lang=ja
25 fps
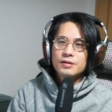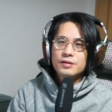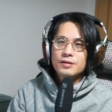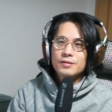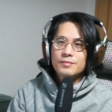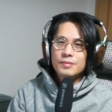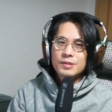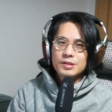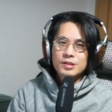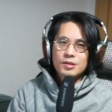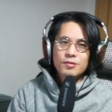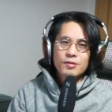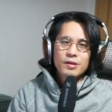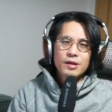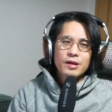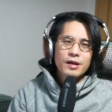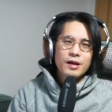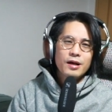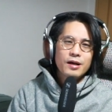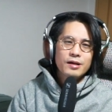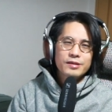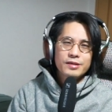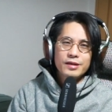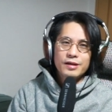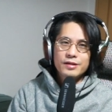まあ、それ
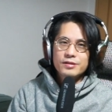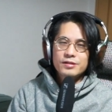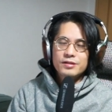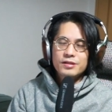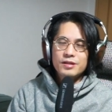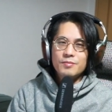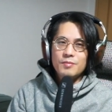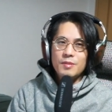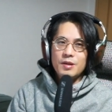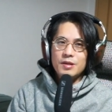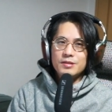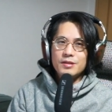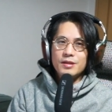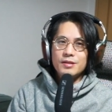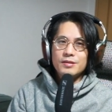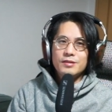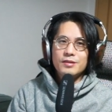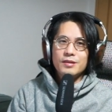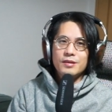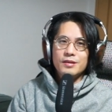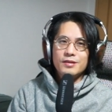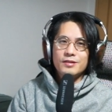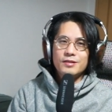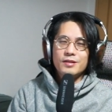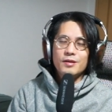が逆に目立って
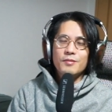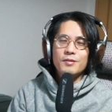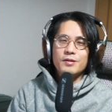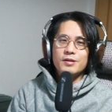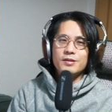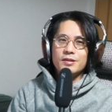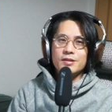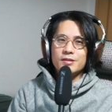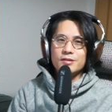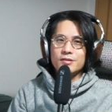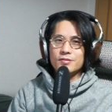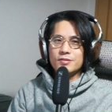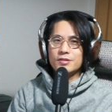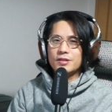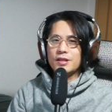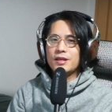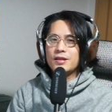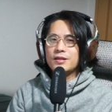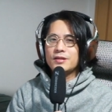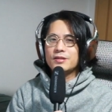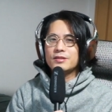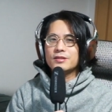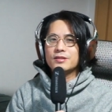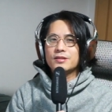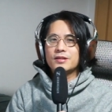いたわけですよ。全
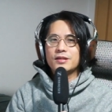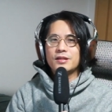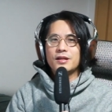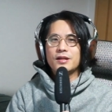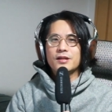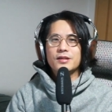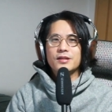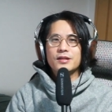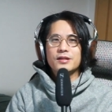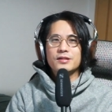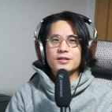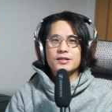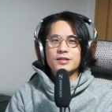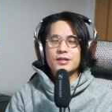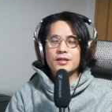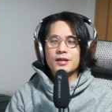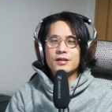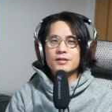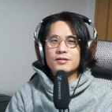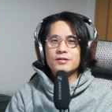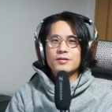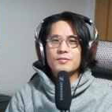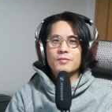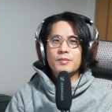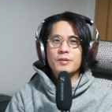員ギラギラしてや
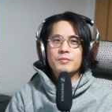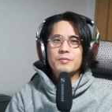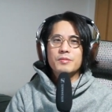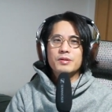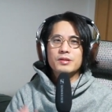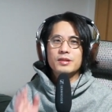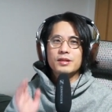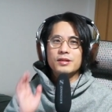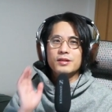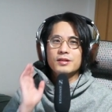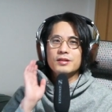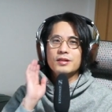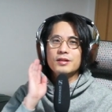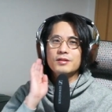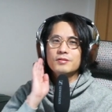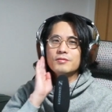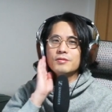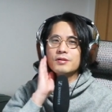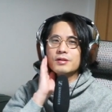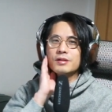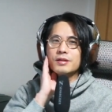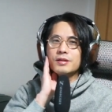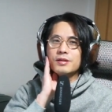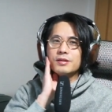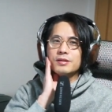る気満々できてる
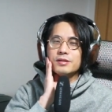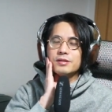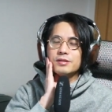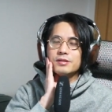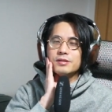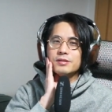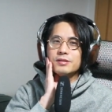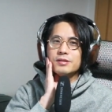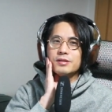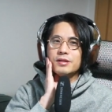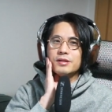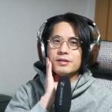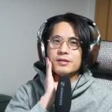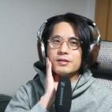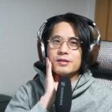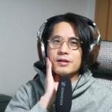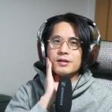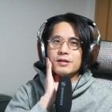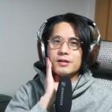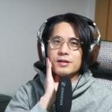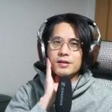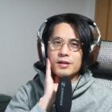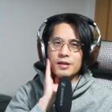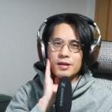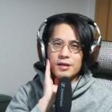わけですか
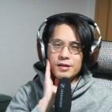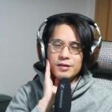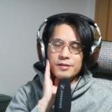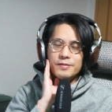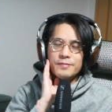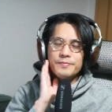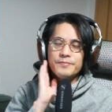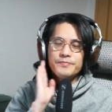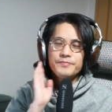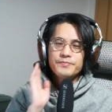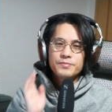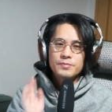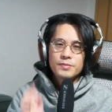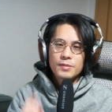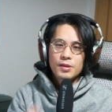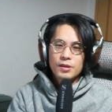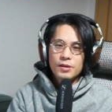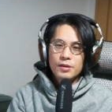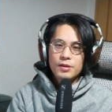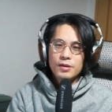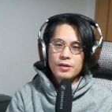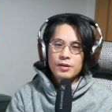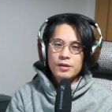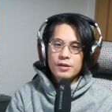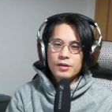らね。
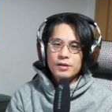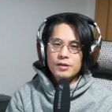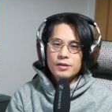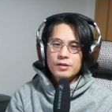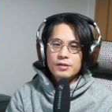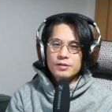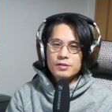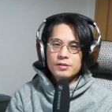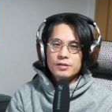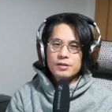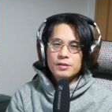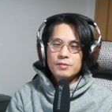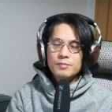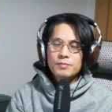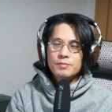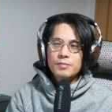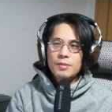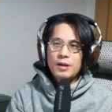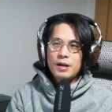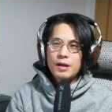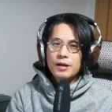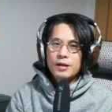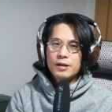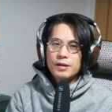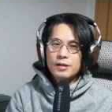で、
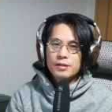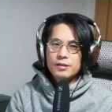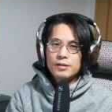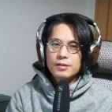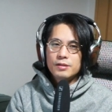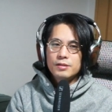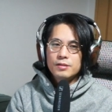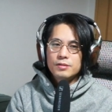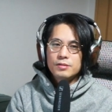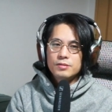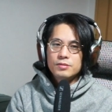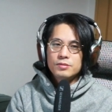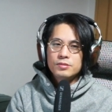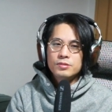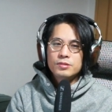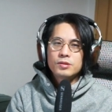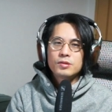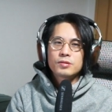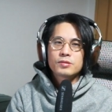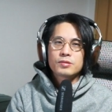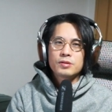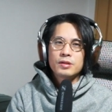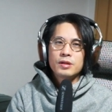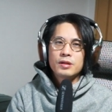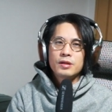まあ、運よ
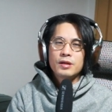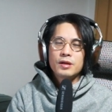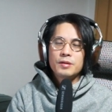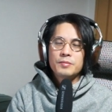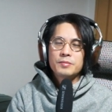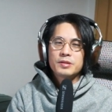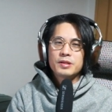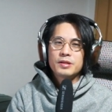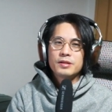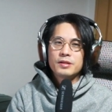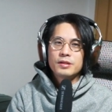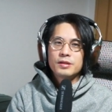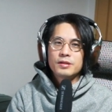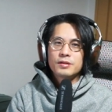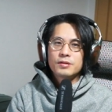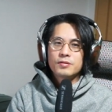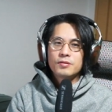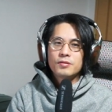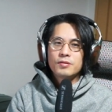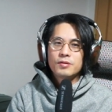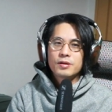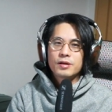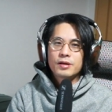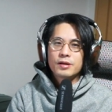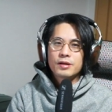くね、山田に
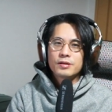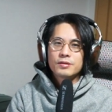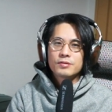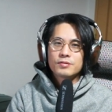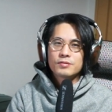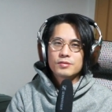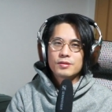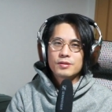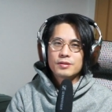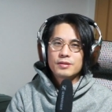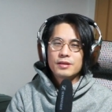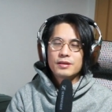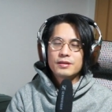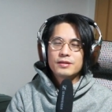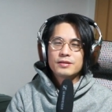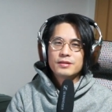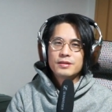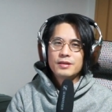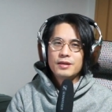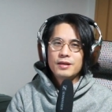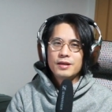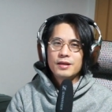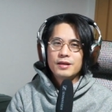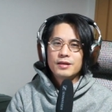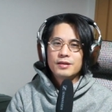声かけることができ
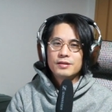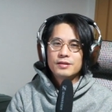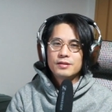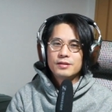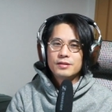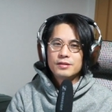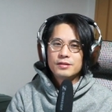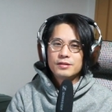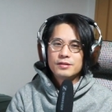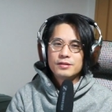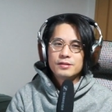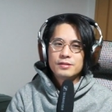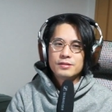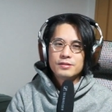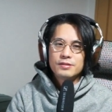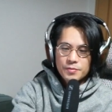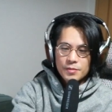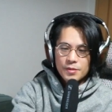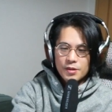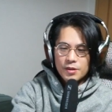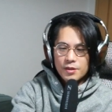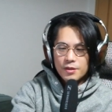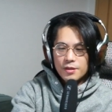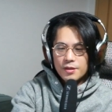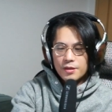て、
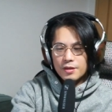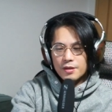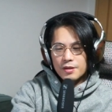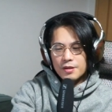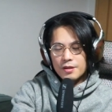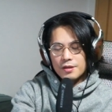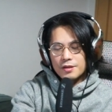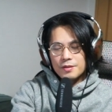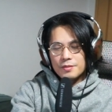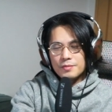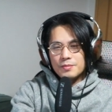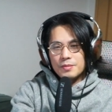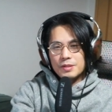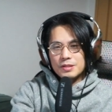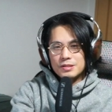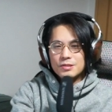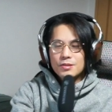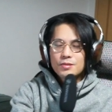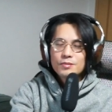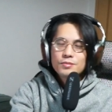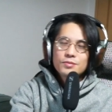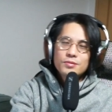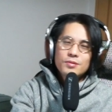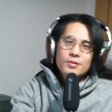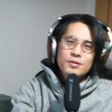まあ、
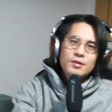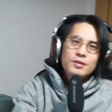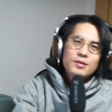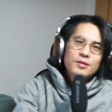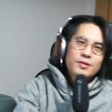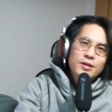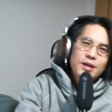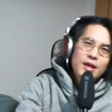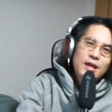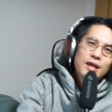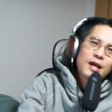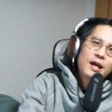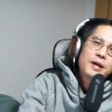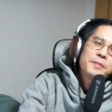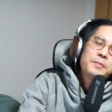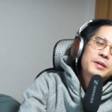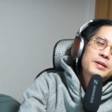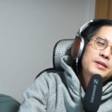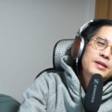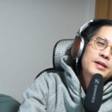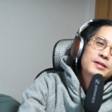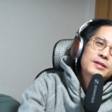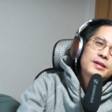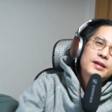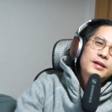その時のね、山
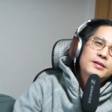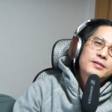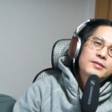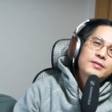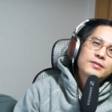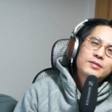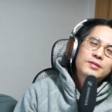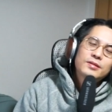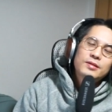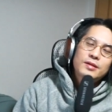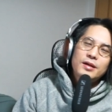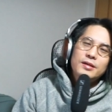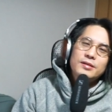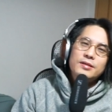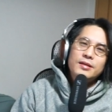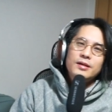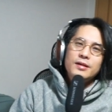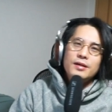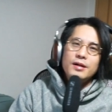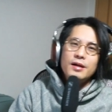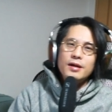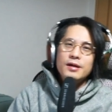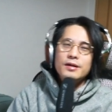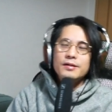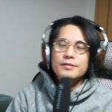田さんの姿
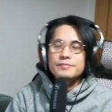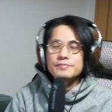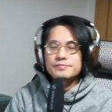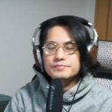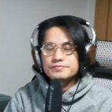が、